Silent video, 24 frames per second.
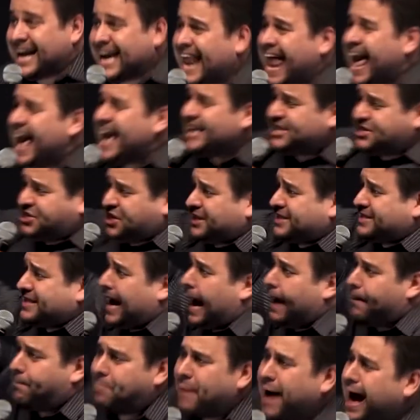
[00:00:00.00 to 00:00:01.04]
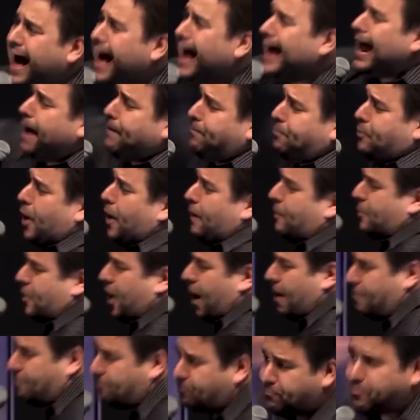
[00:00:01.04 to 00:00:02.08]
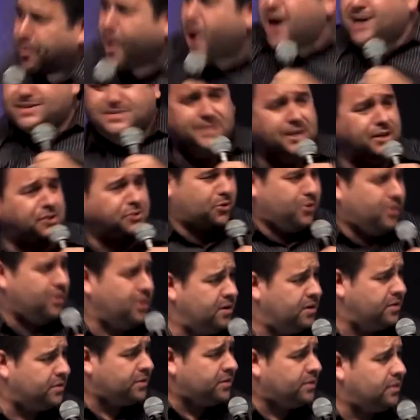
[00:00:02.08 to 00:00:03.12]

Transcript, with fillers: crente trabalha por propósito.